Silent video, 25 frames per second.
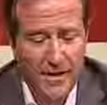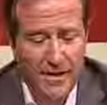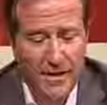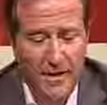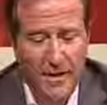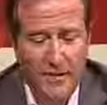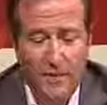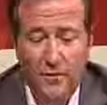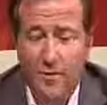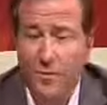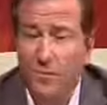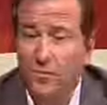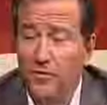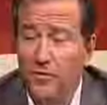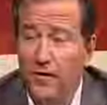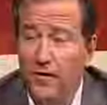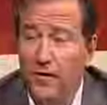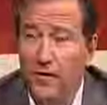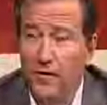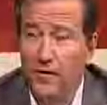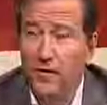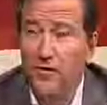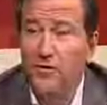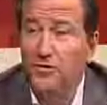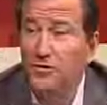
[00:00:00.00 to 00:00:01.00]
Eh, una
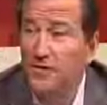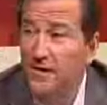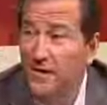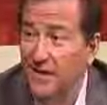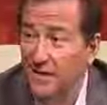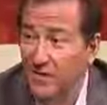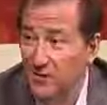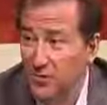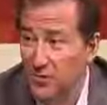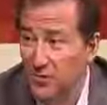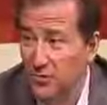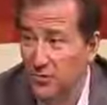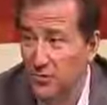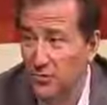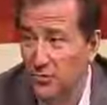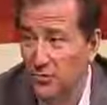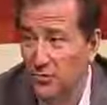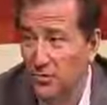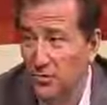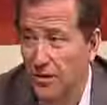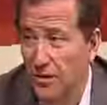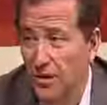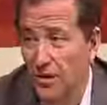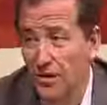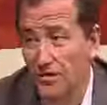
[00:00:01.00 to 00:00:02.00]
mujer que no se casó,
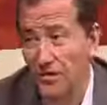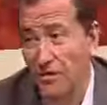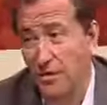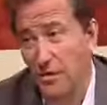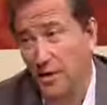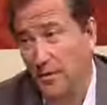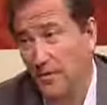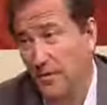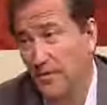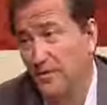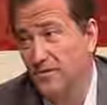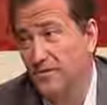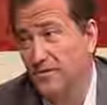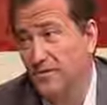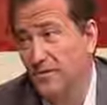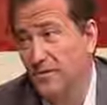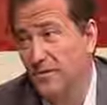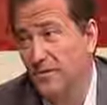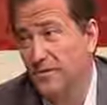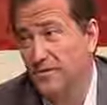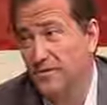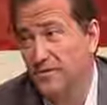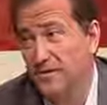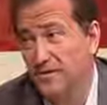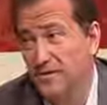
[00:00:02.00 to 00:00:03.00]
nunca, a menos
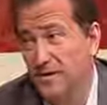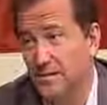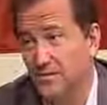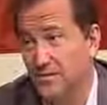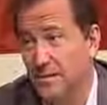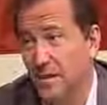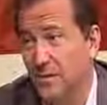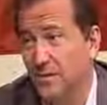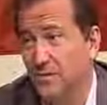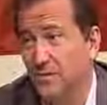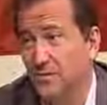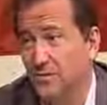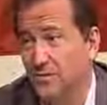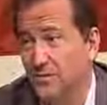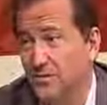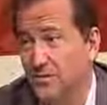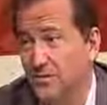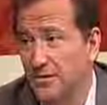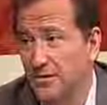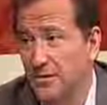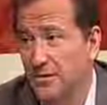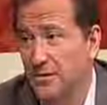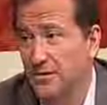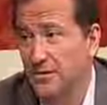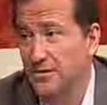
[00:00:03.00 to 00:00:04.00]
que mm.
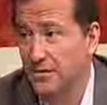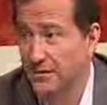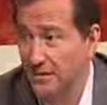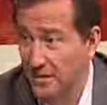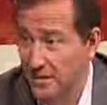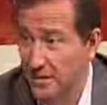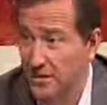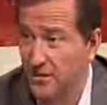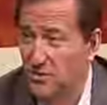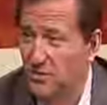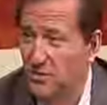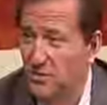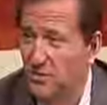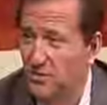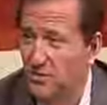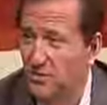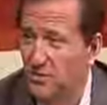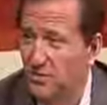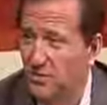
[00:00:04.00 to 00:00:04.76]
sepamos, eh, mm. ¿se casó?